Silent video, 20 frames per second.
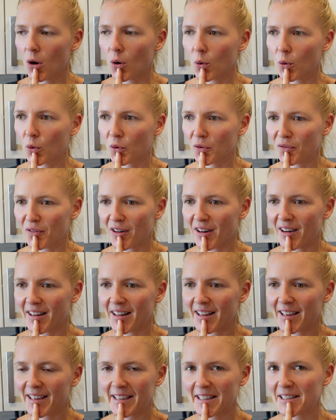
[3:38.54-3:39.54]
und waren
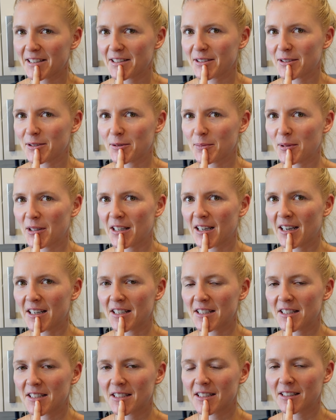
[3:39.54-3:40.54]
echt äh,
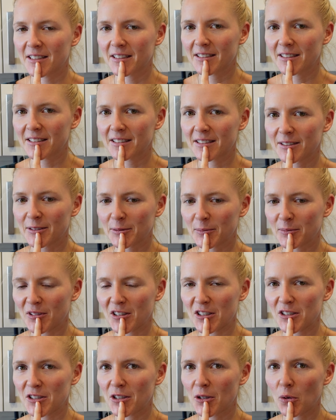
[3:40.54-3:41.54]
begeistert, ähm,
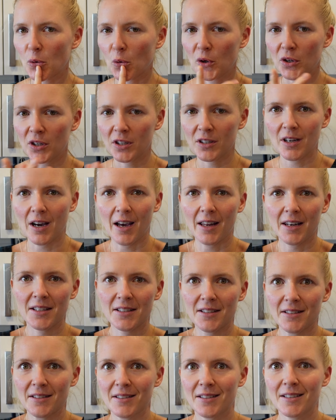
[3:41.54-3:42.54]
was die Leute da
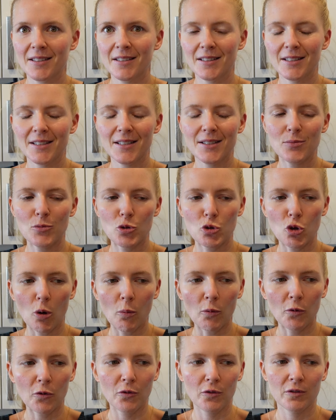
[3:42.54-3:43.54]
alles in diesem
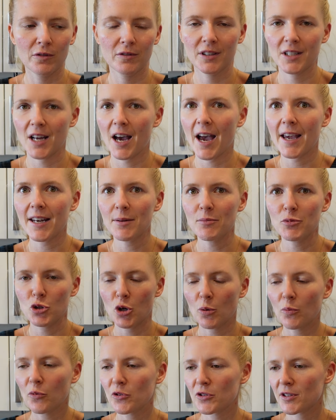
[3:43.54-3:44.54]
Topf, in einem
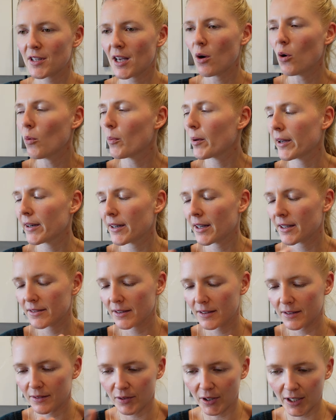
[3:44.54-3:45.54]
Topf zaubern. Also
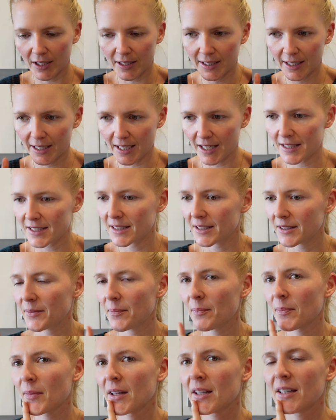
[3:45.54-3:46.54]
ist wirklich klasse.
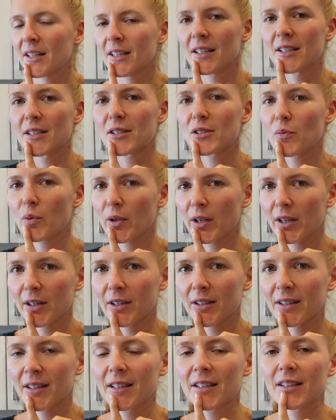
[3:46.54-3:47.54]

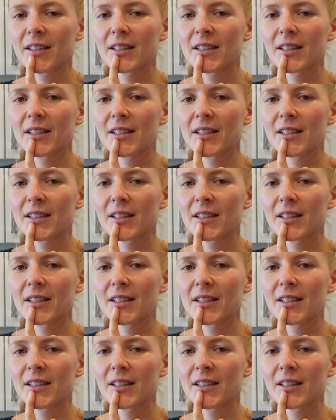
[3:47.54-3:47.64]
Deswegen